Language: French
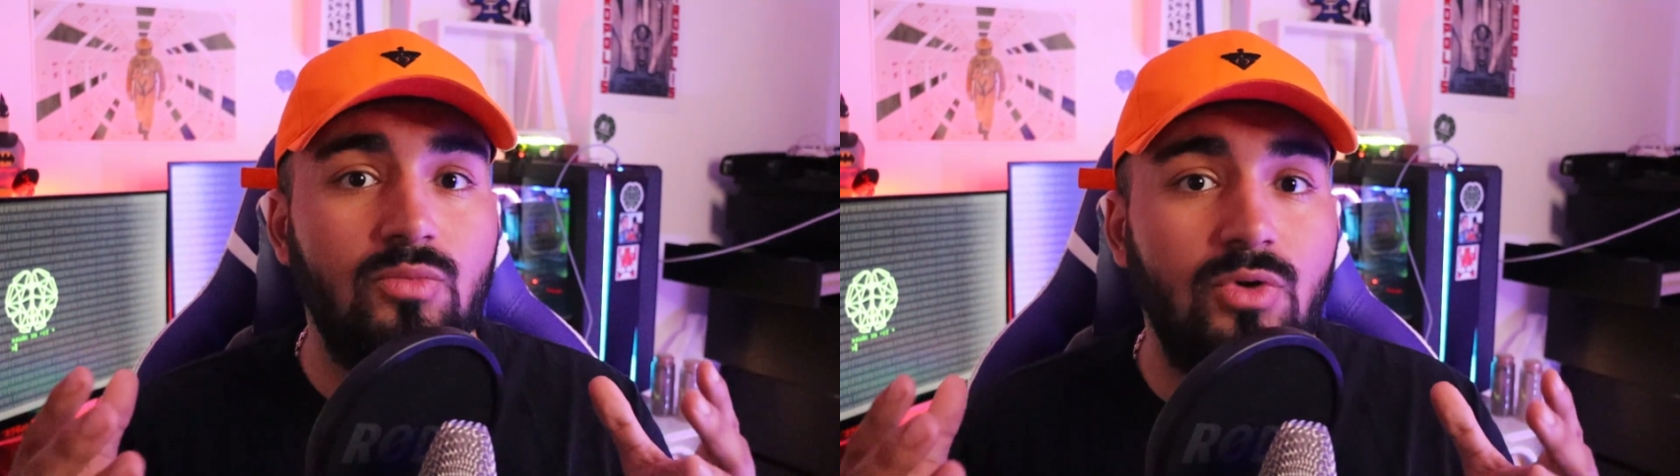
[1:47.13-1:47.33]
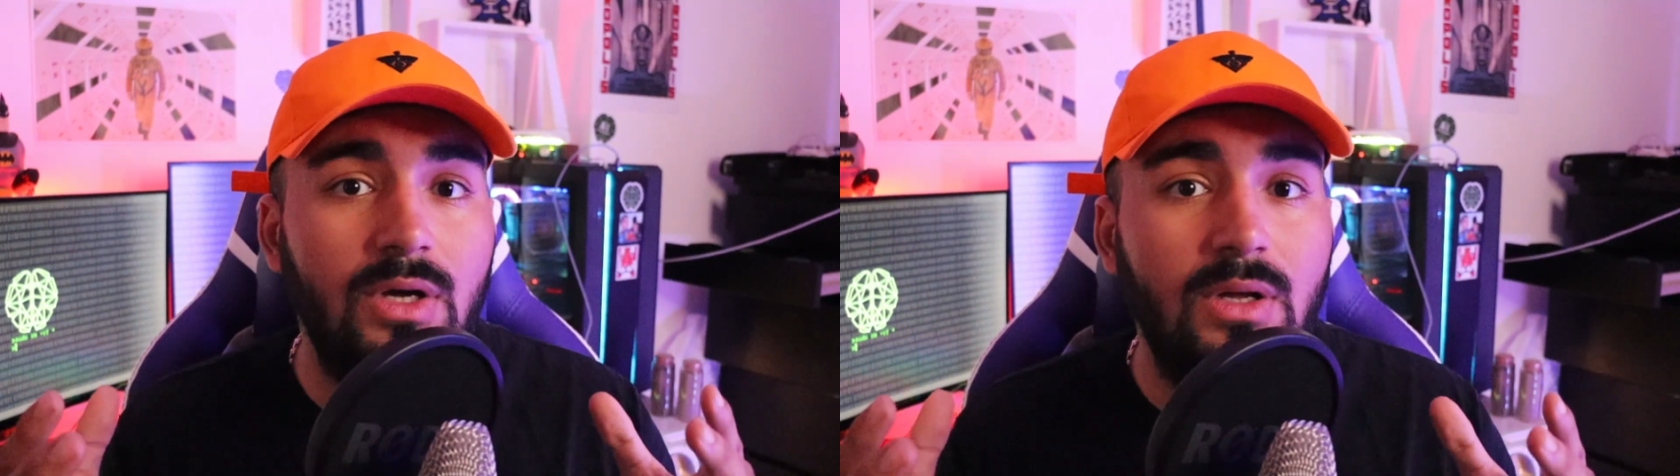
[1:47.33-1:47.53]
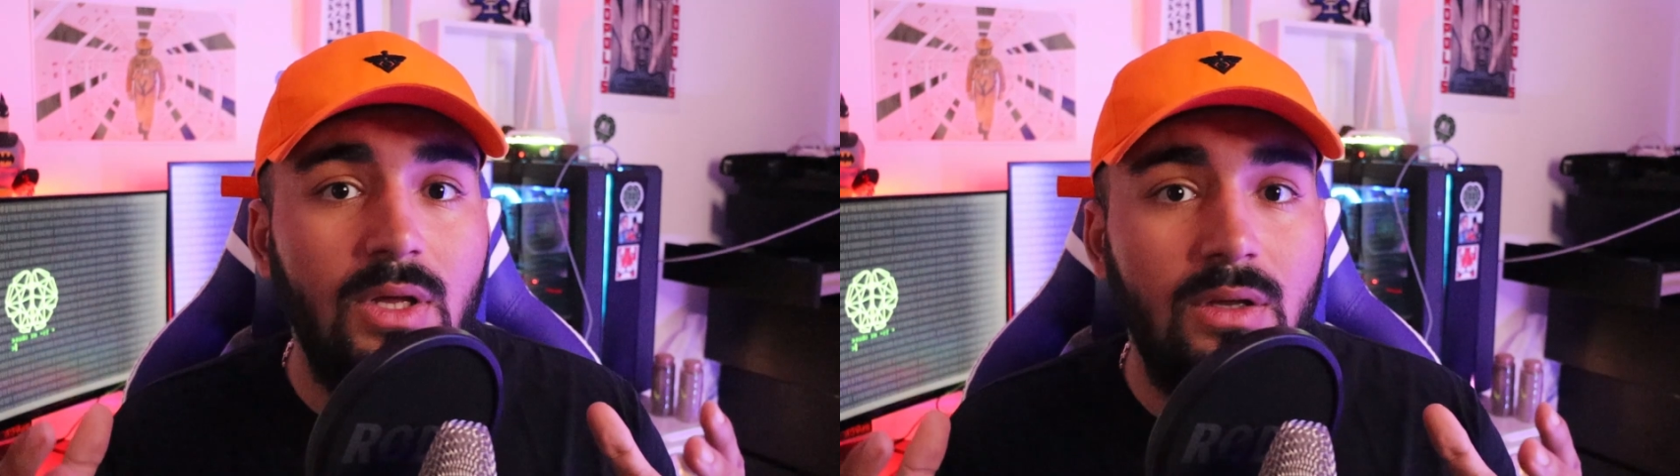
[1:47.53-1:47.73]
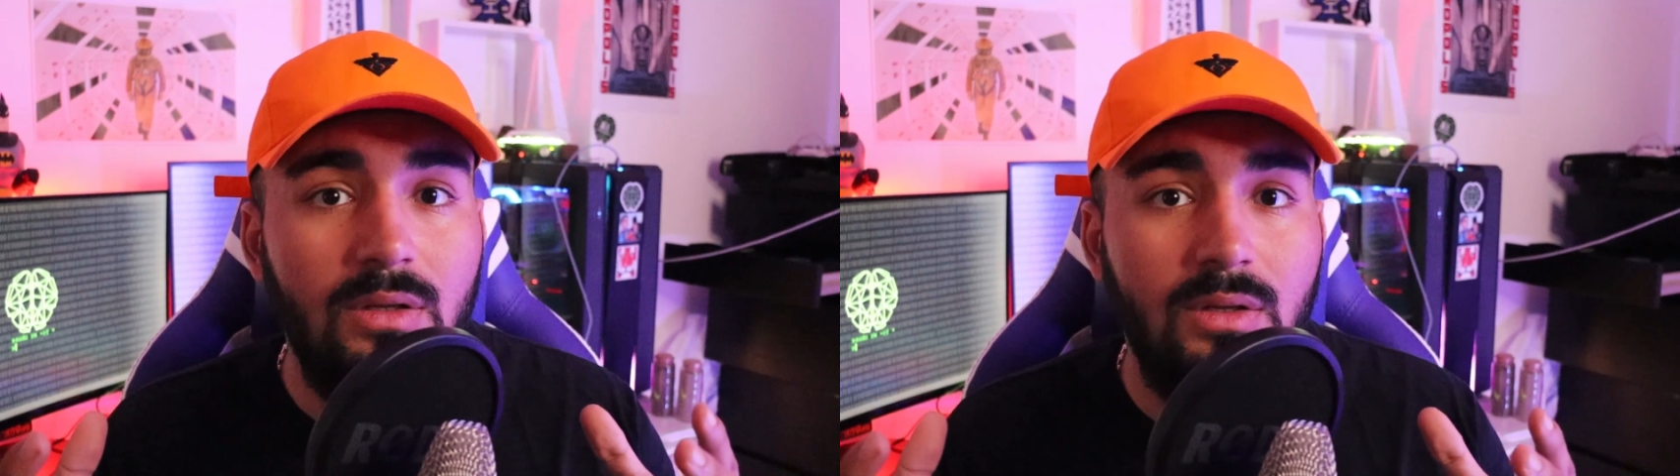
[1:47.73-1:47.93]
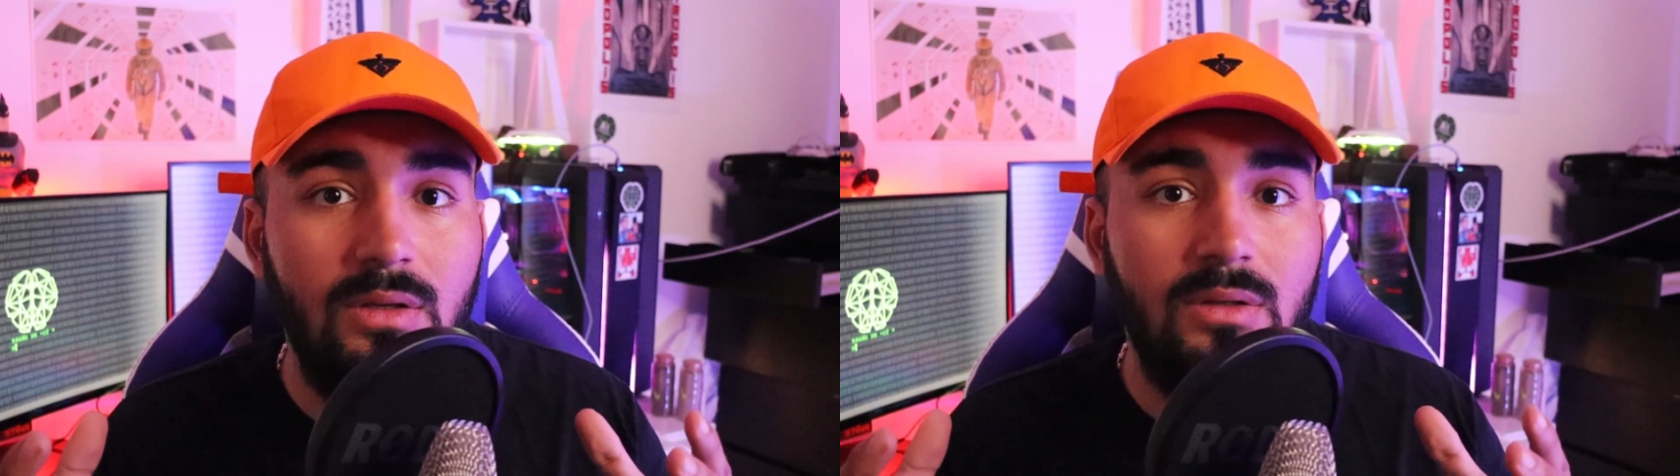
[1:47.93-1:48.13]
moins
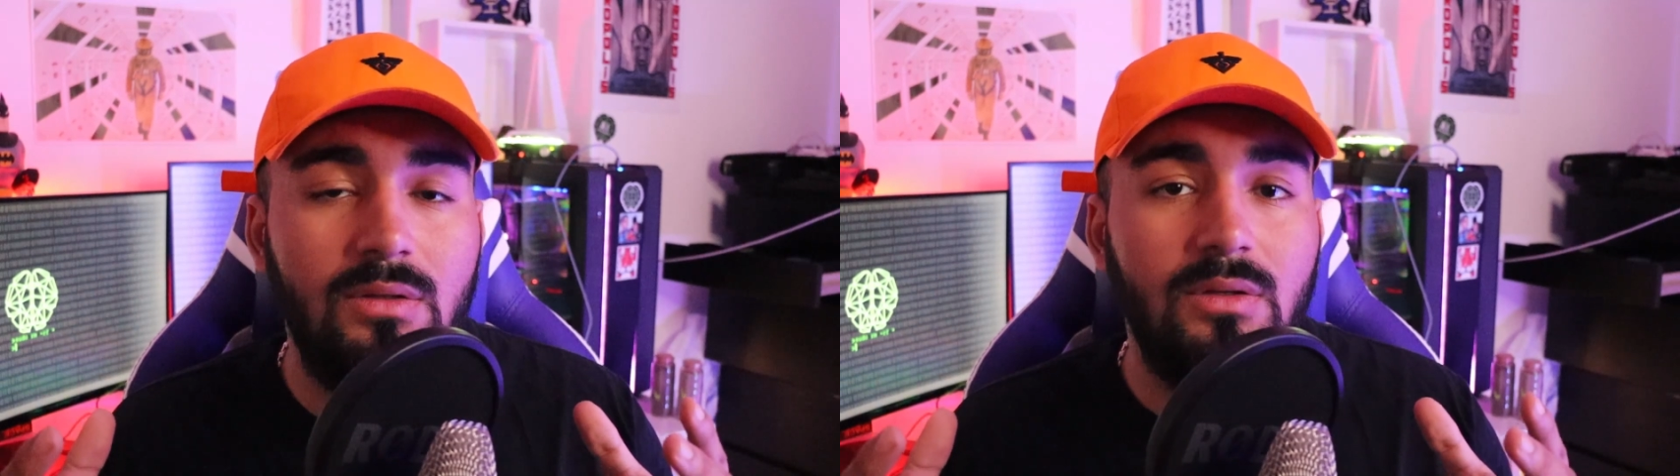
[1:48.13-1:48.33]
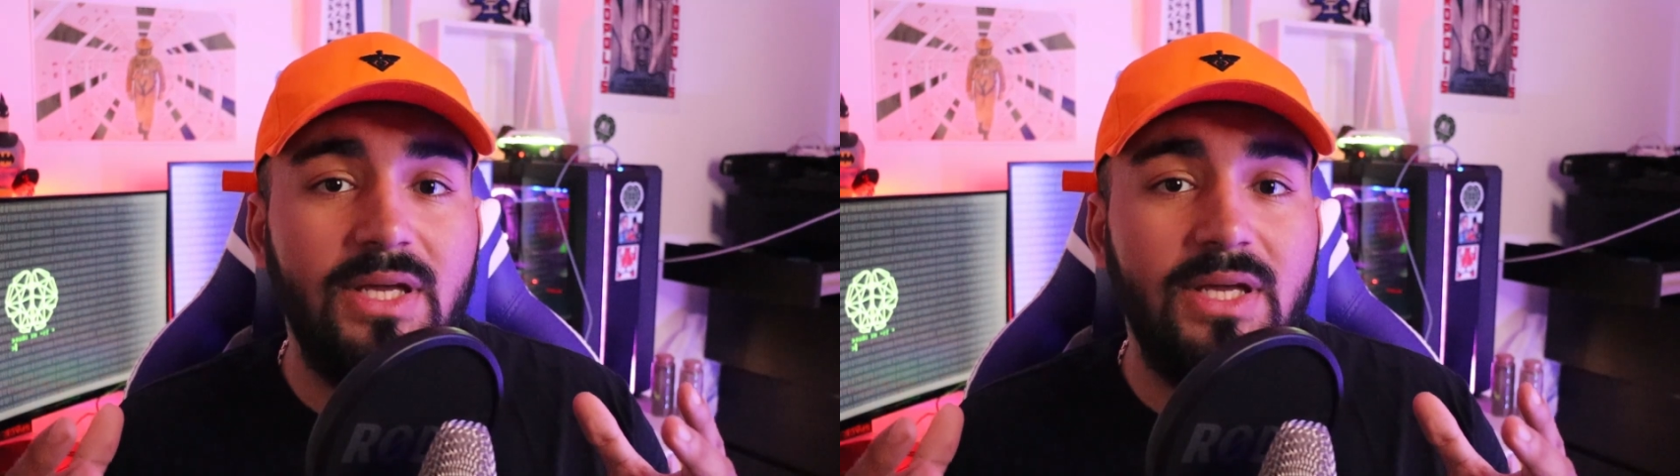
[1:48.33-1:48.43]
euh,